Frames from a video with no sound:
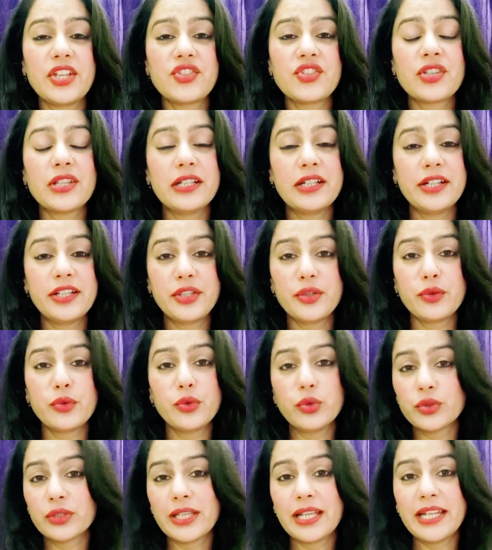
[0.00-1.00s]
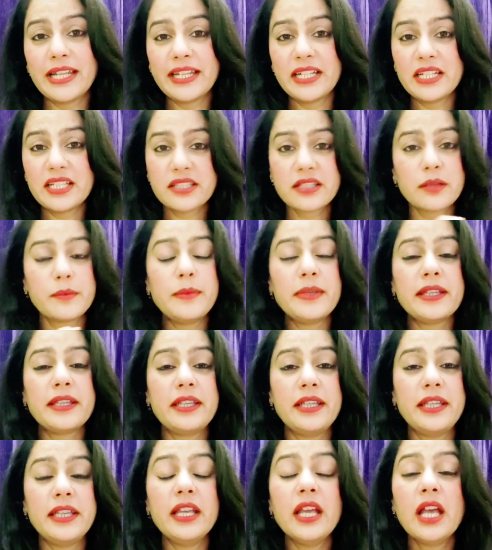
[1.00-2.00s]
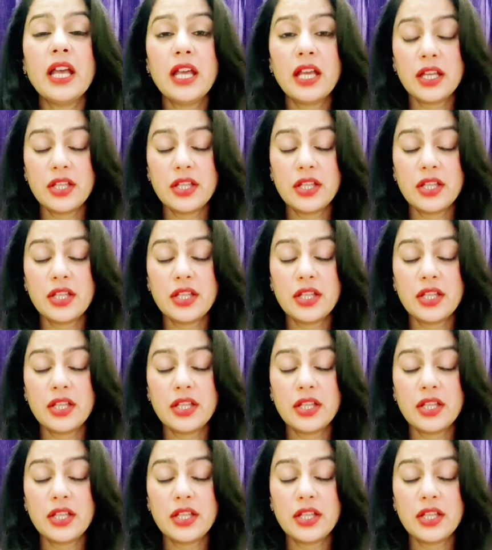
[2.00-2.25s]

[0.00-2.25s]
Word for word: एज की लड़कियों को होता है लेकिन सभी की